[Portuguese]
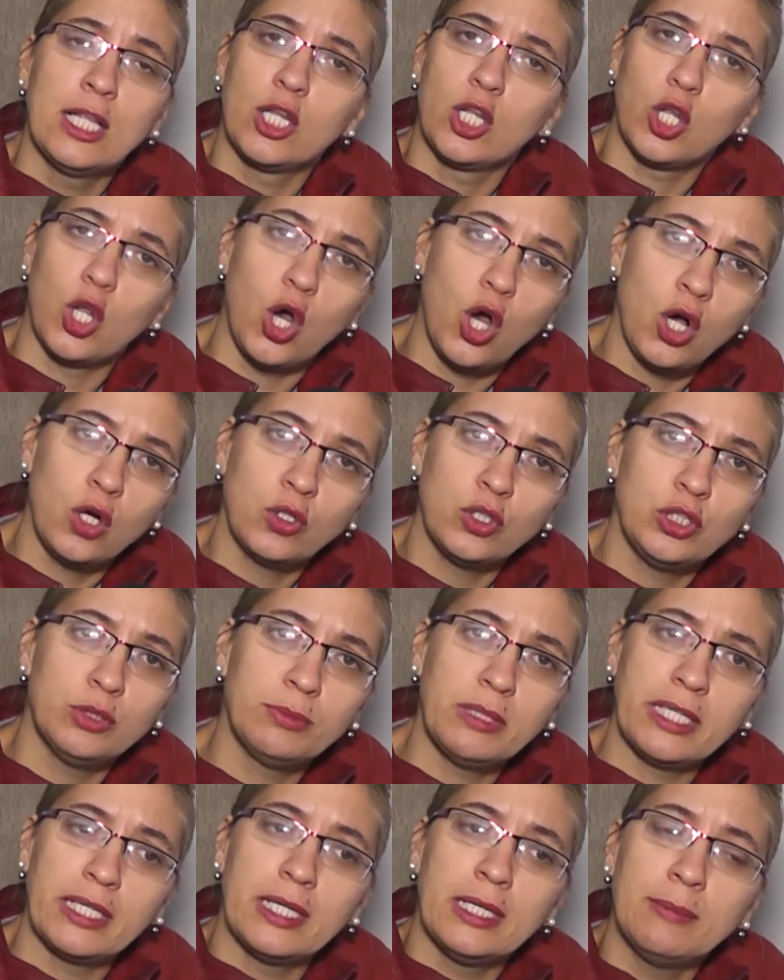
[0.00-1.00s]
logo de
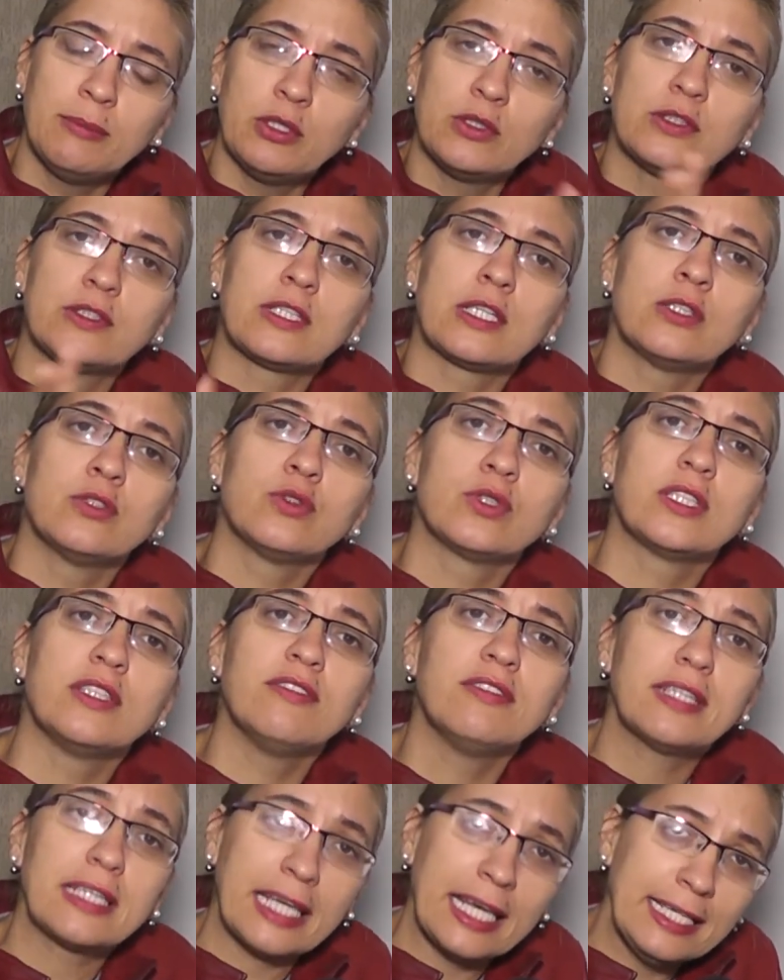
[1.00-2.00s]
manhã, mostrando
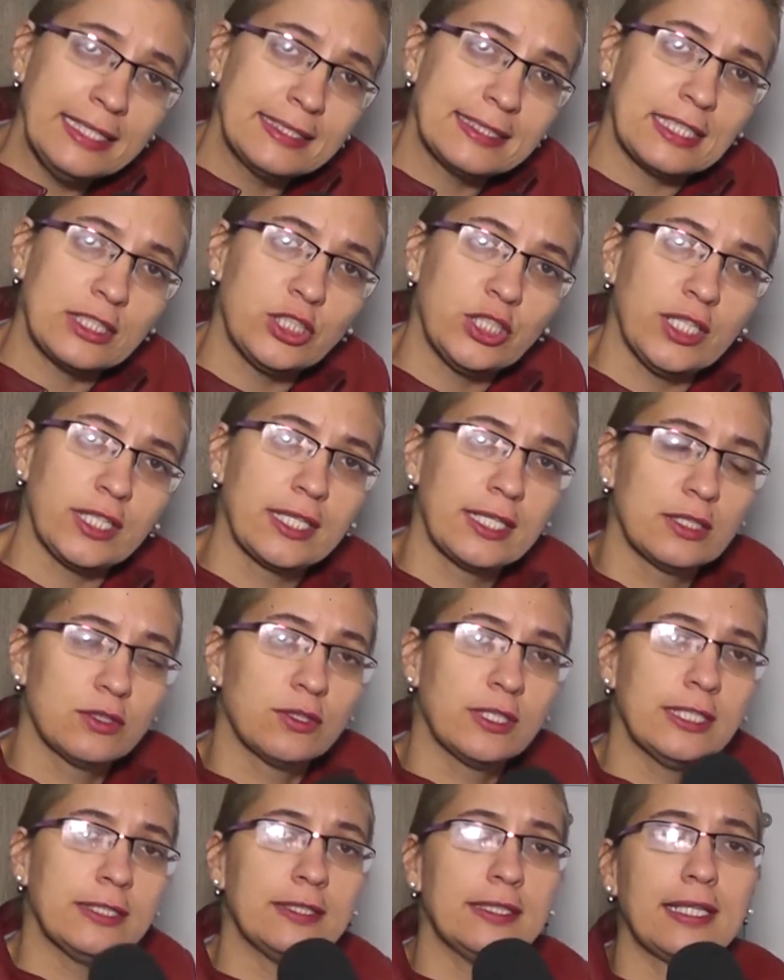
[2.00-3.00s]
que, quem está
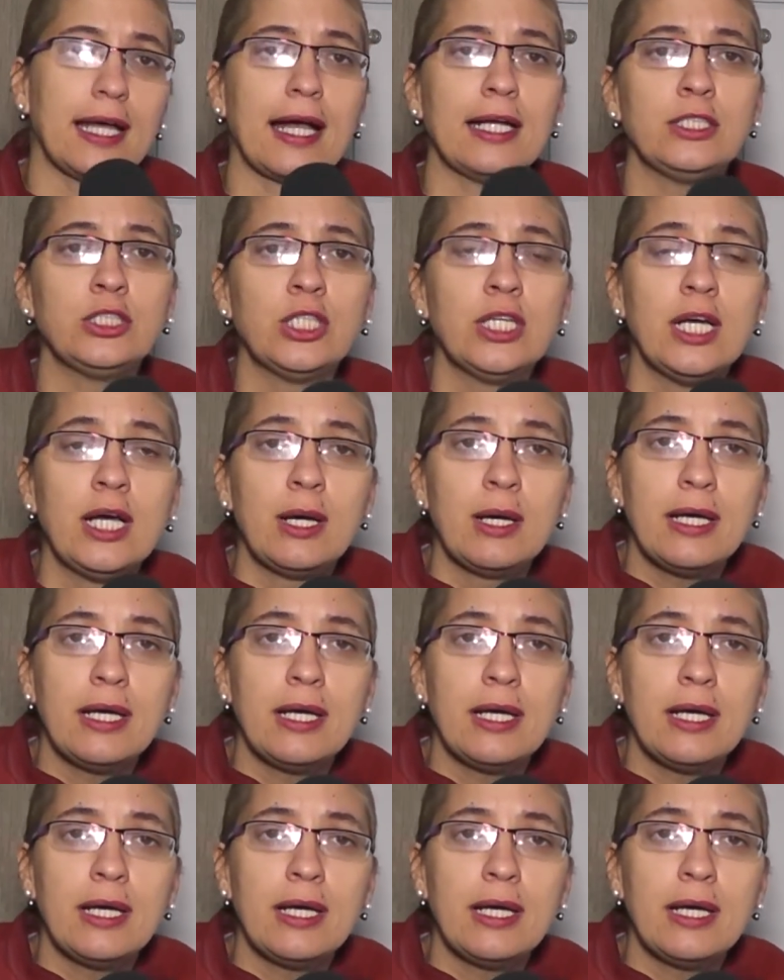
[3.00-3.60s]
chegando na cidade